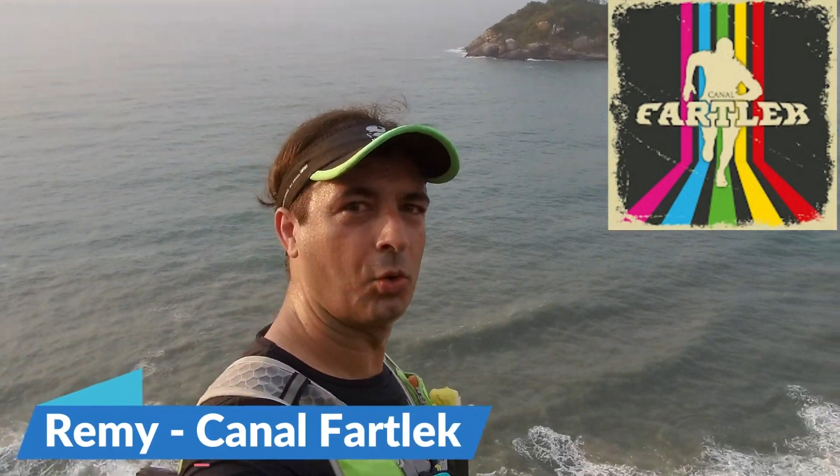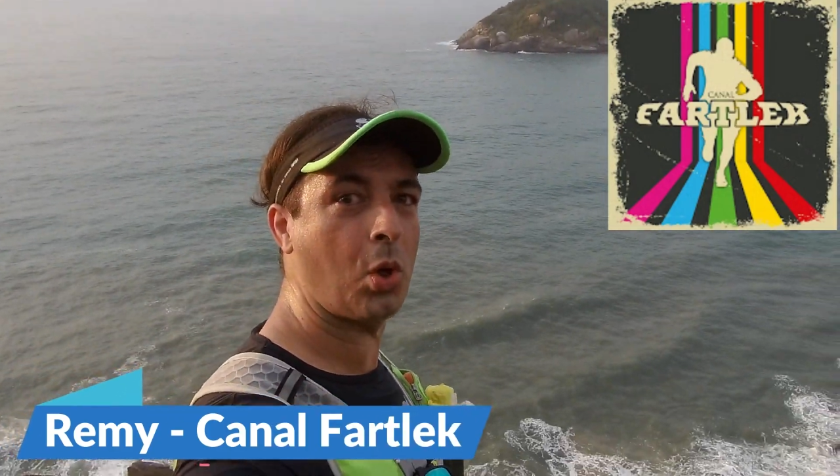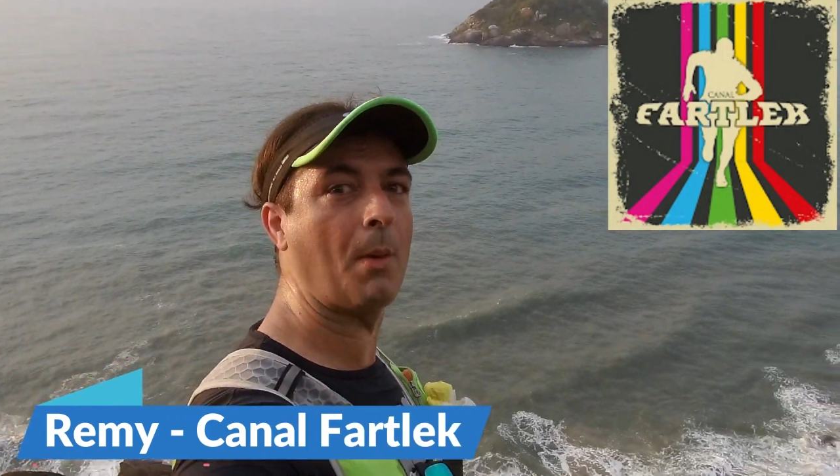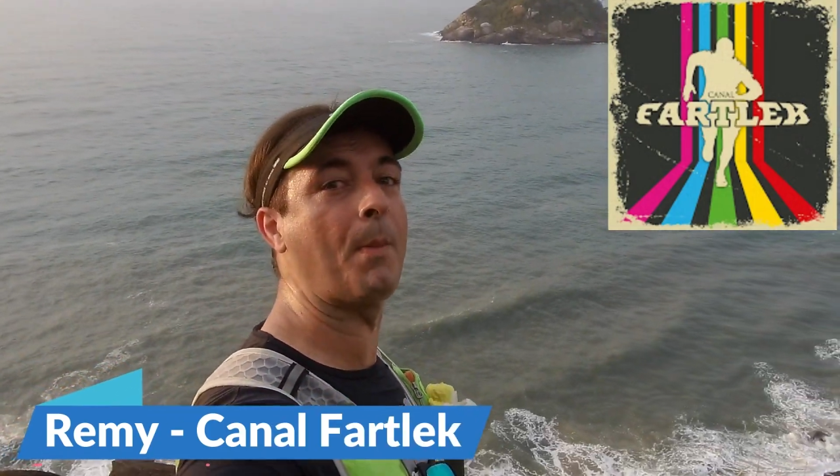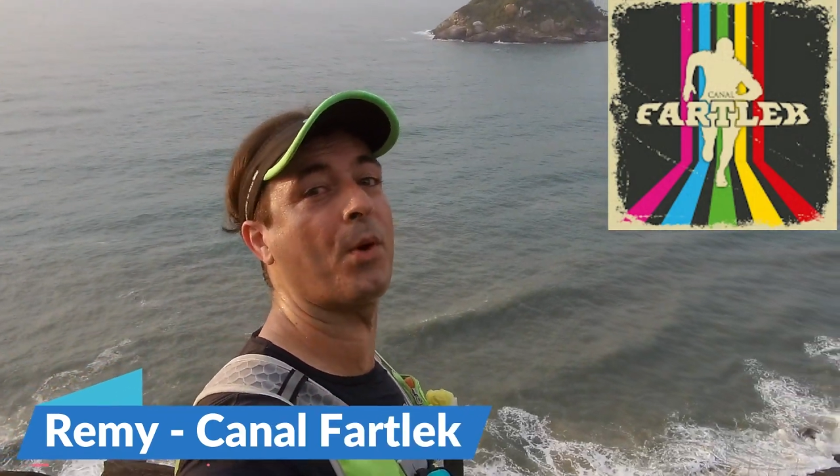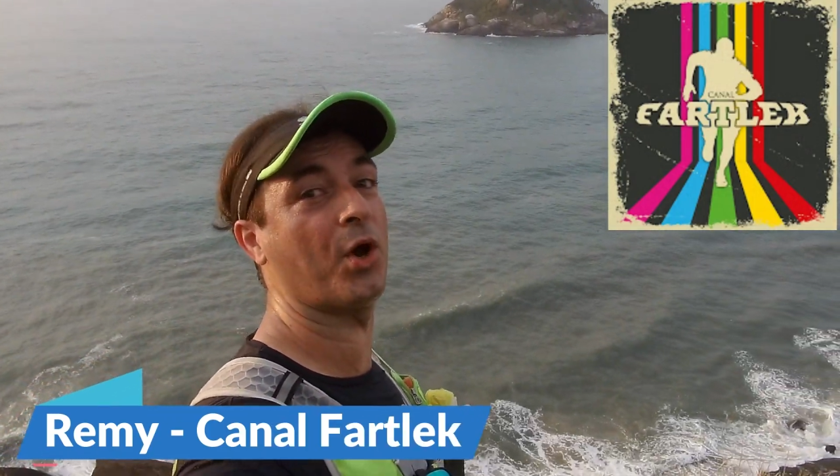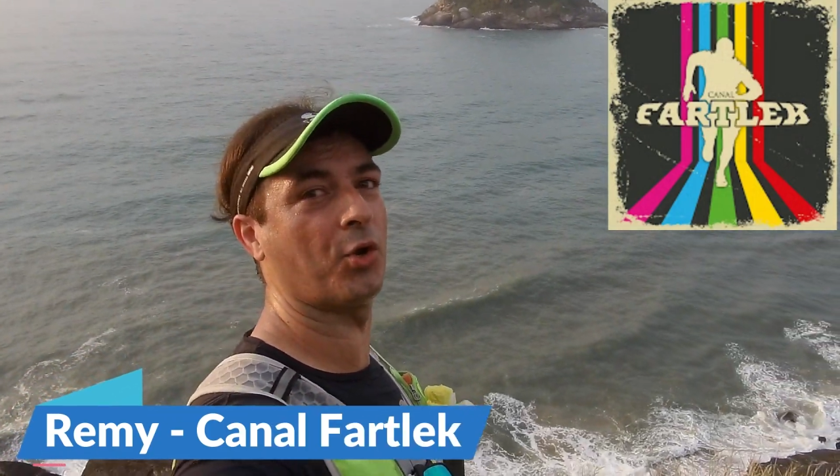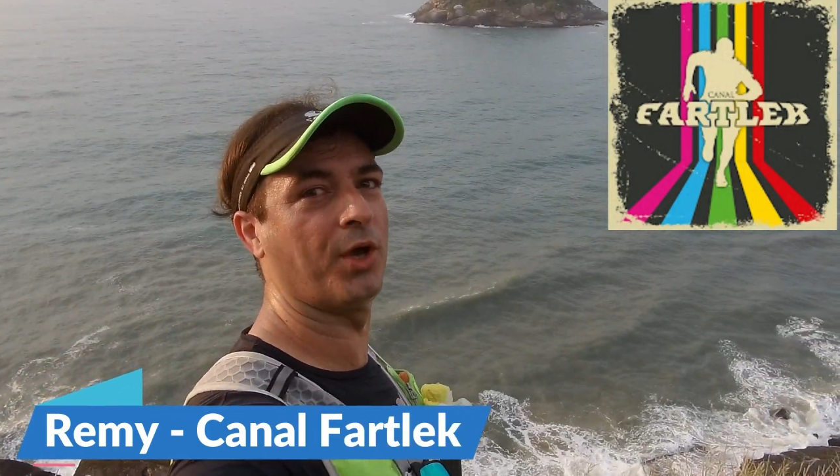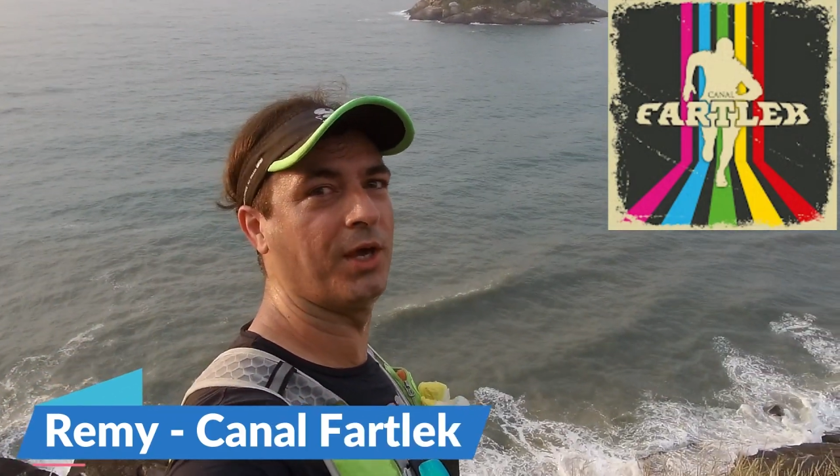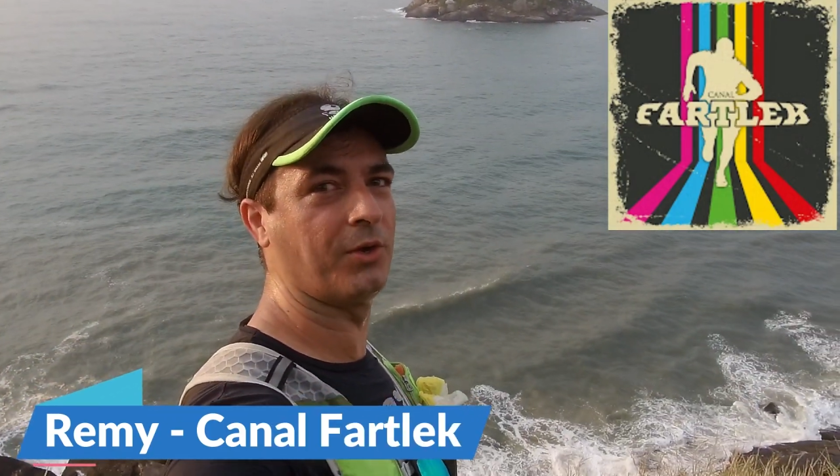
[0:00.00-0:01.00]
Lugar bom pra correr
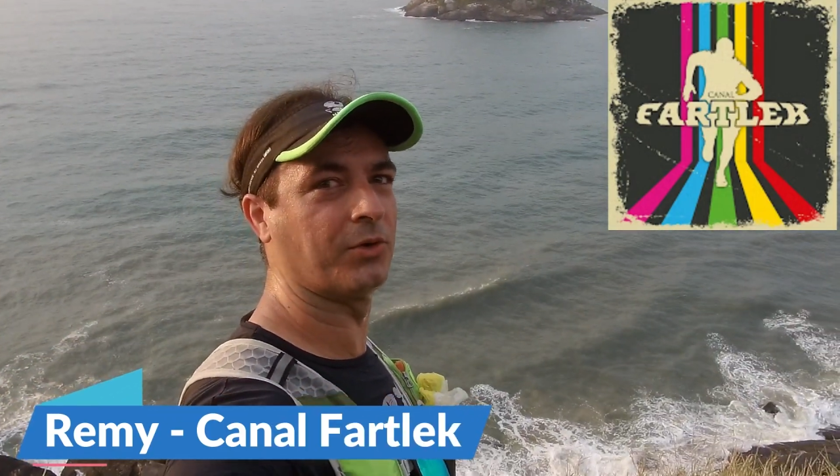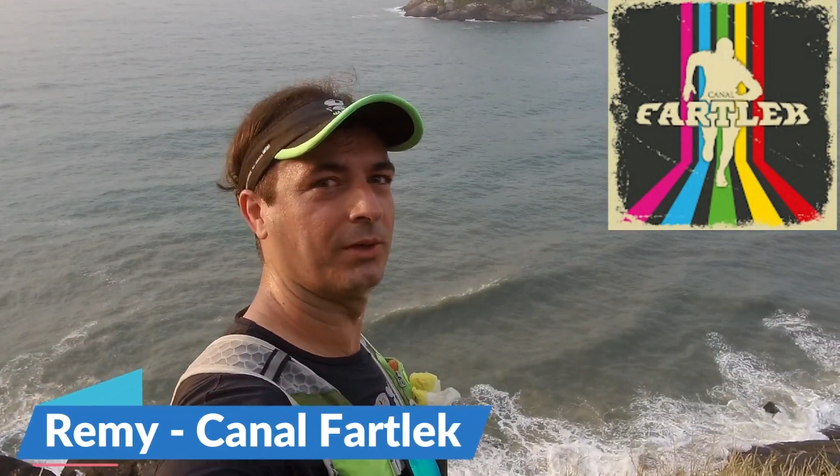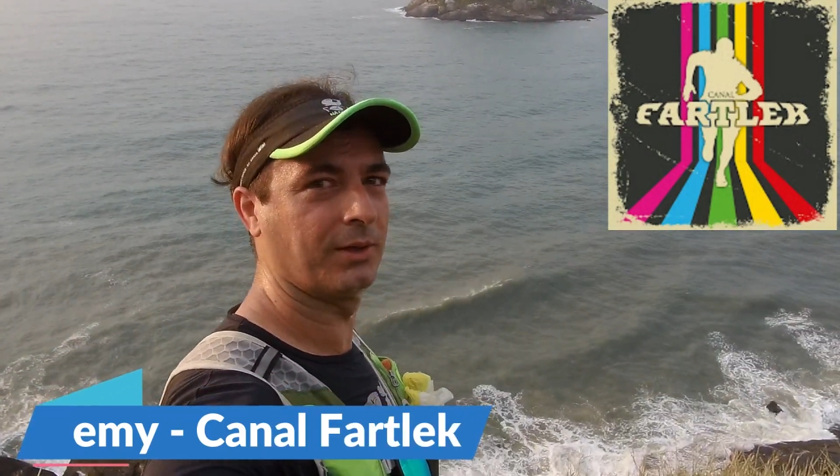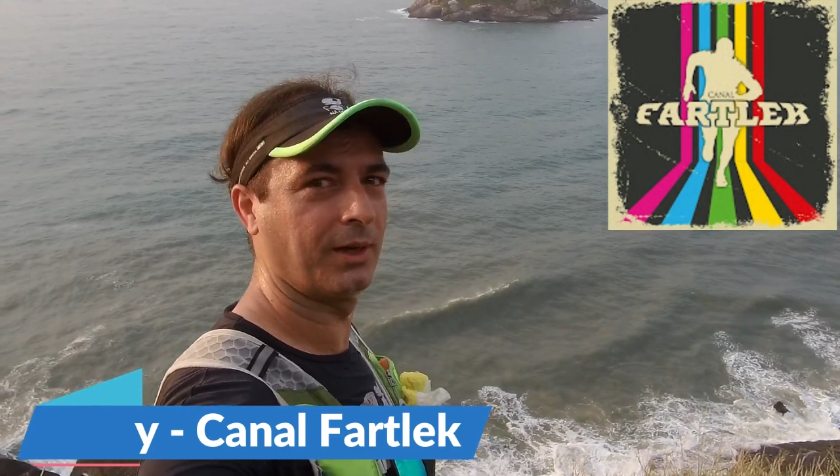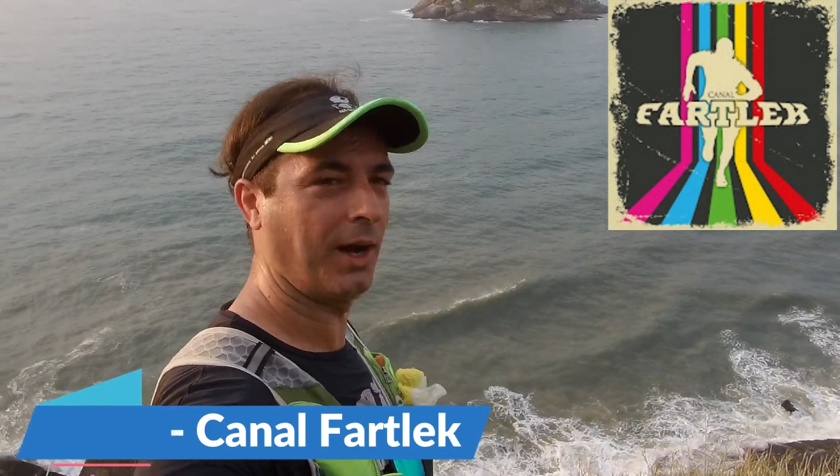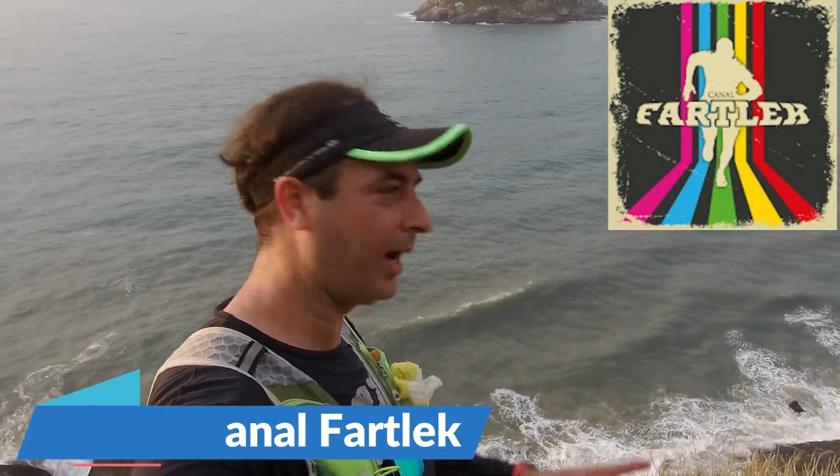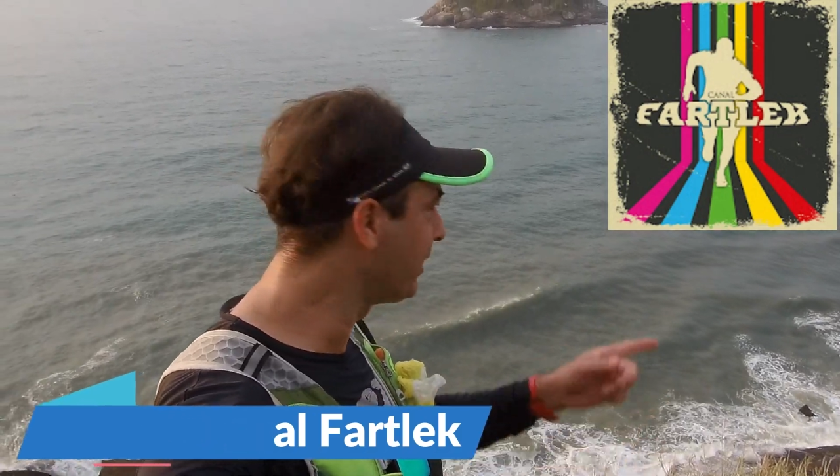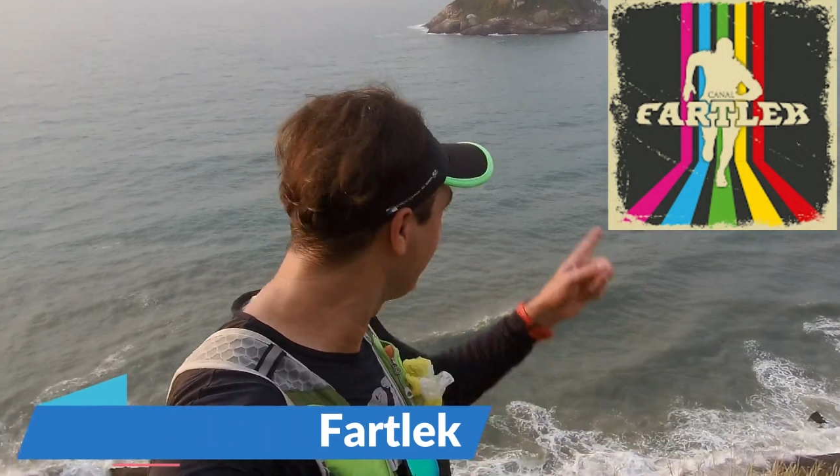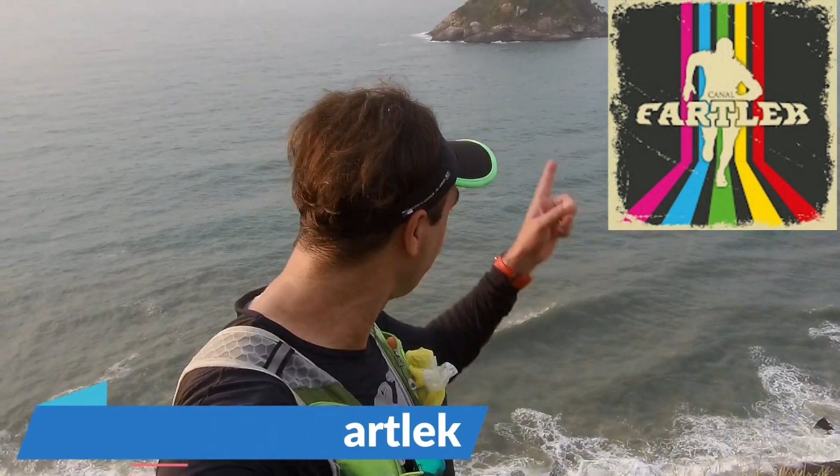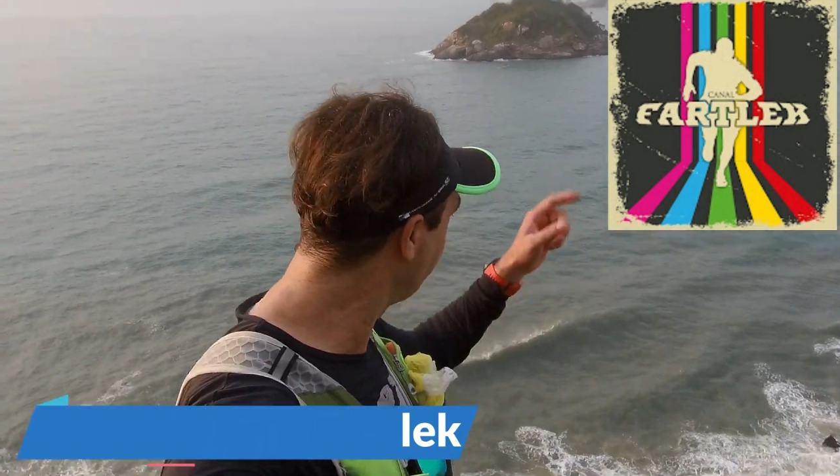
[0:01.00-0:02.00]
no Rio.
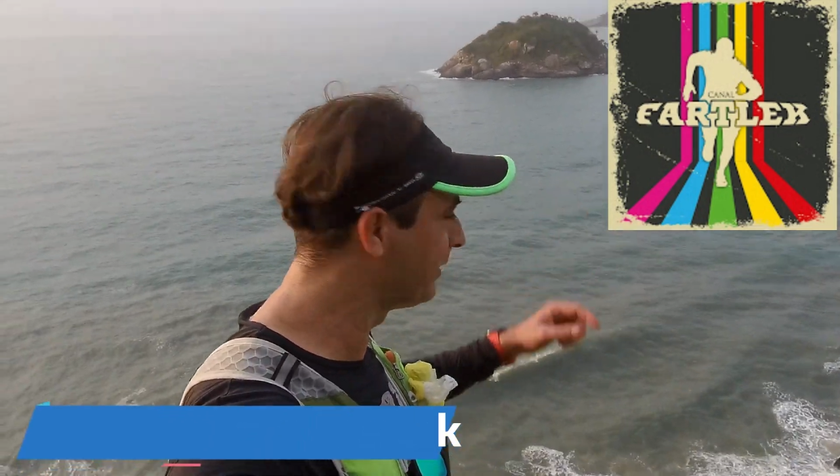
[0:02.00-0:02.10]
Aí, ó.